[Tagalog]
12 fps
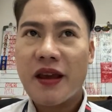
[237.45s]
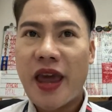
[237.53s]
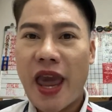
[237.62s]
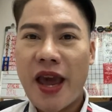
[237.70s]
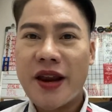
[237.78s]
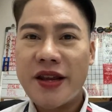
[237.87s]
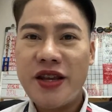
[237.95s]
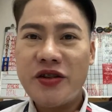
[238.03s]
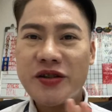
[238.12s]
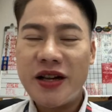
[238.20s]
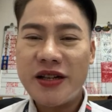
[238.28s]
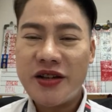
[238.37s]
carry
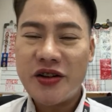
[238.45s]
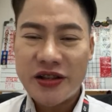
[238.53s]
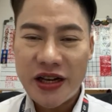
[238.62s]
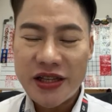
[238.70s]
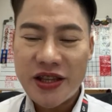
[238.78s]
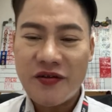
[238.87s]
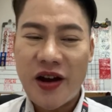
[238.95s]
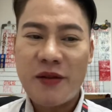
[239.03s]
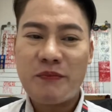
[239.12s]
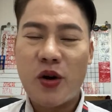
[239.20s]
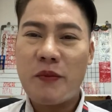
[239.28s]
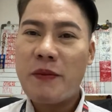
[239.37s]
utility van
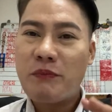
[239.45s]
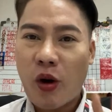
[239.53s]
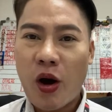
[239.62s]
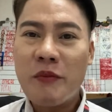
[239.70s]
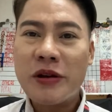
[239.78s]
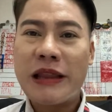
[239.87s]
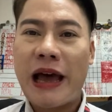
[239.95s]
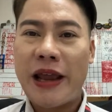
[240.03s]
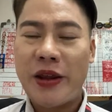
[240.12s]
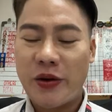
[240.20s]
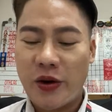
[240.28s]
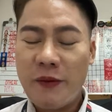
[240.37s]
po. May promo
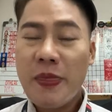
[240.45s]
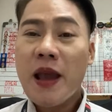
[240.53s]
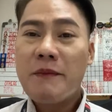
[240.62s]
tayo.